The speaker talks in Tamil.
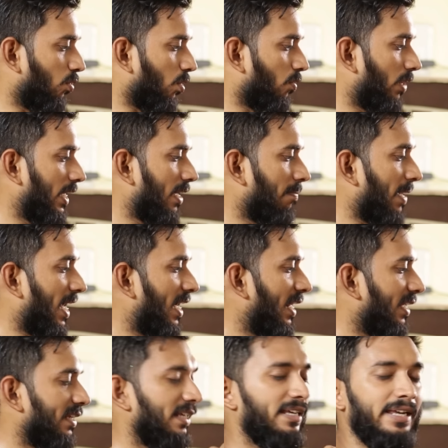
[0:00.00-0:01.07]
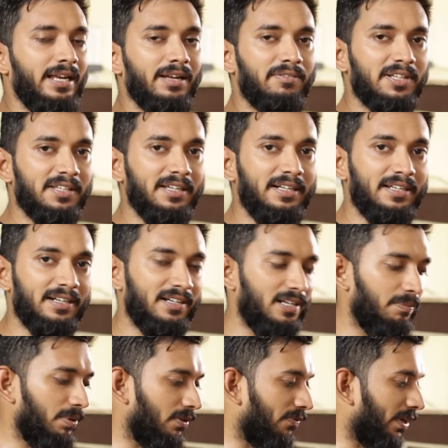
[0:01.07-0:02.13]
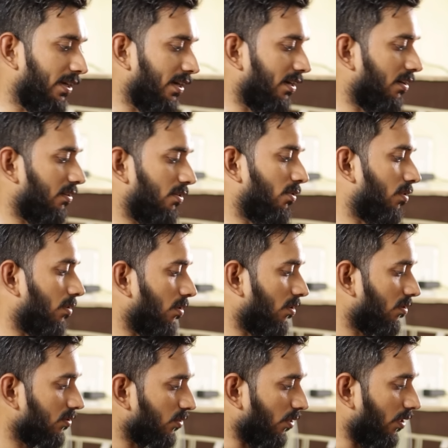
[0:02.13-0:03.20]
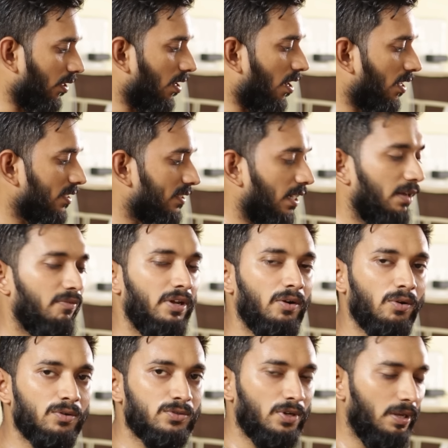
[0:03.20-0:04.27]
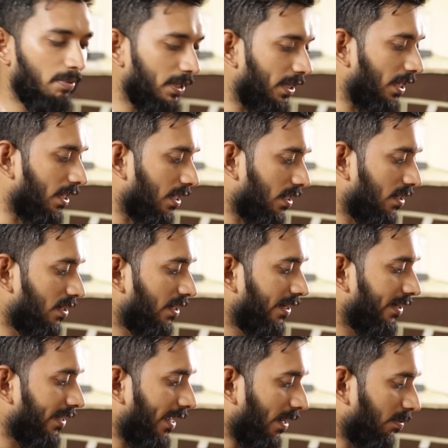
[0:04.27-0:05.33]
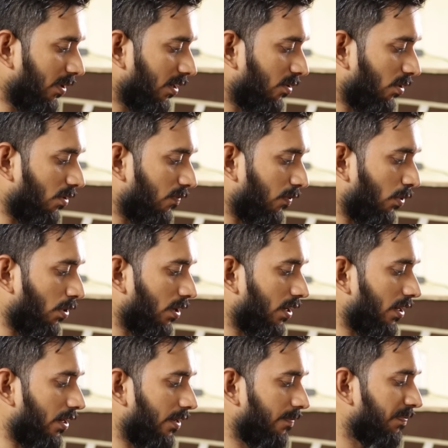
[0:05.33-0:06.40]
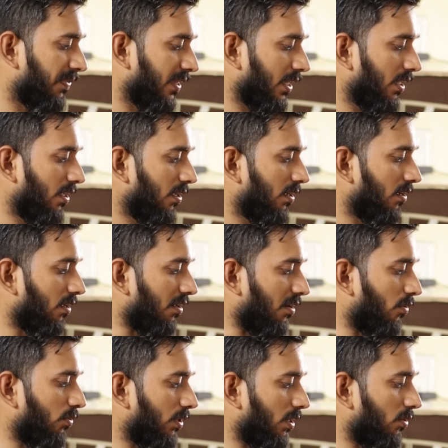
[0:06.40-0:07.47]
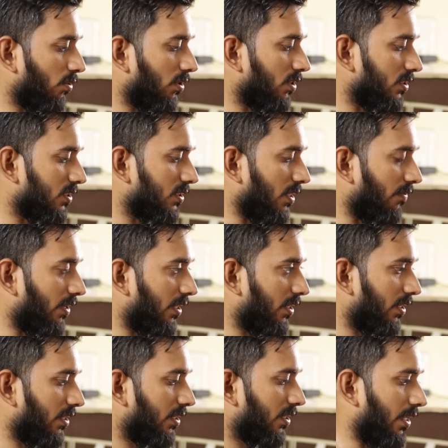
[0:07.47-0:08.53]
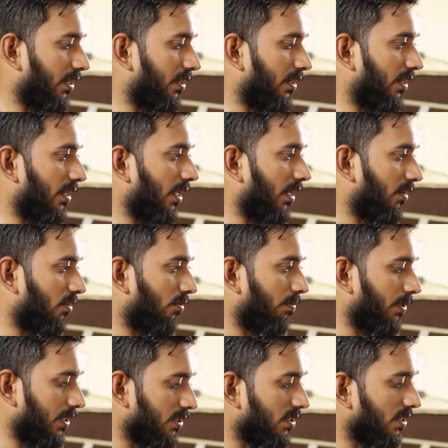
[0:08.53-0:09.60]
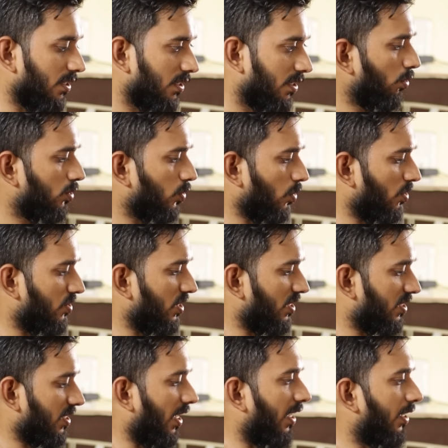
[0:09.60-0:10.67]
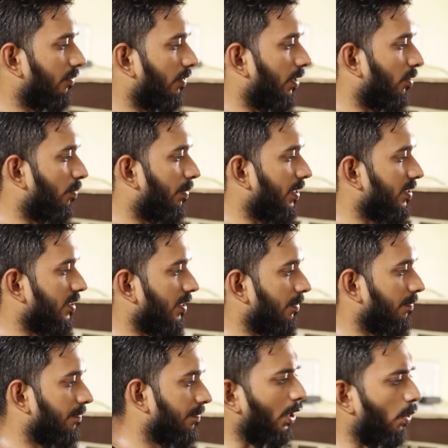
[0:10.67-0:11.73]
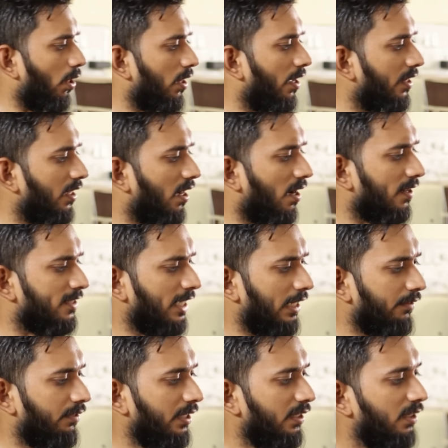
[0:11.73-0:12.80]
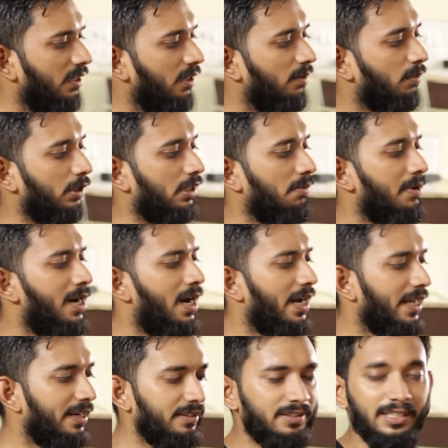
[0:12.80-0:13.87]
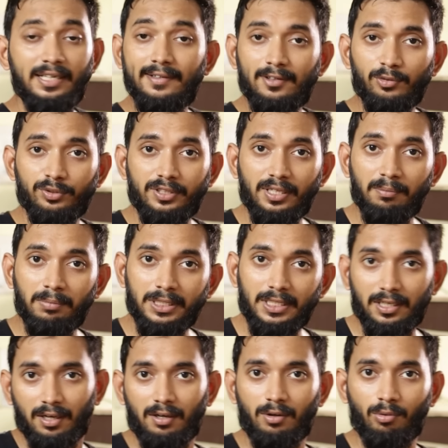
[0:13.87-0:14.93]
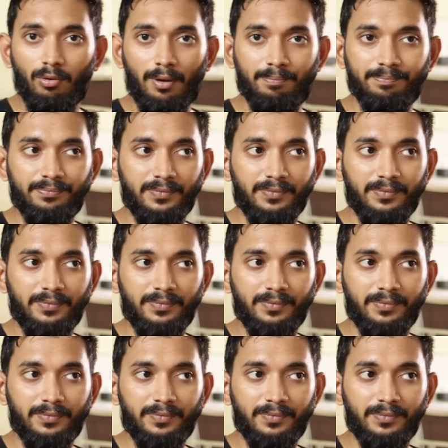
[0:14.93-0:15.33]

ஸோ ஒரு வழியாக மேலேருந்து கீழே வந்து இன்டர்நெட்டை பர்ஃபெக்டாக எடுத்துகிட்டு வந்துட்டோம் ஸோ இதுக்கான செலவு எவ்வளோன்னு சொல்லி பார்த்தீங்கன்னா கேபிளுக்கு ஒரு ஃபோர் ஹண்ட்ரடு ரவுட்டர் ஒரு செவன் எயிட்டி நைன் ருபீஸு டூல்ஸ் ஒரு சிக்ஸ் நைன்ட்டி ஃபைவ் ருபீஸு இவ்வளோ தான் இதுக்கான செலவு மொத்தமாக ஆயிரத்தி எட்நூற்றி எண்பத்தி நாலு ரூபா